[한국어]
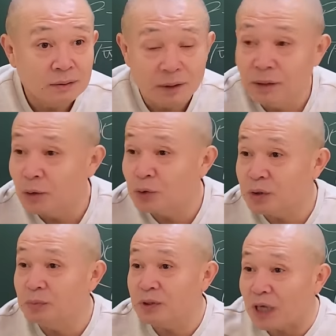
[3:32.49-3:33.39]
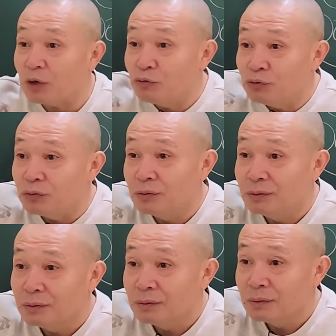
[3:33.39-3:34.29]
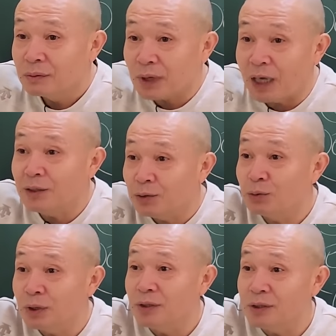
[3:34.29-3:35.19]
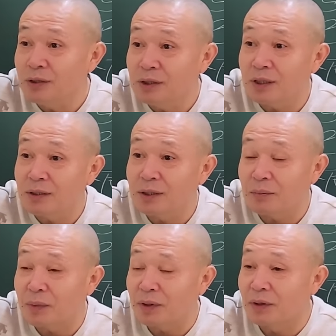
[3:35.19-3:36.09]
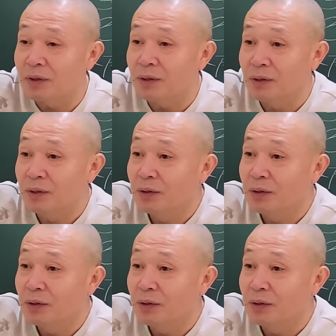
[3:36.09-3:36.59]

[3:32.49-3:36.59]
옛날로 치면 장군. 칼 들고 설치는 인간들이란 말이야.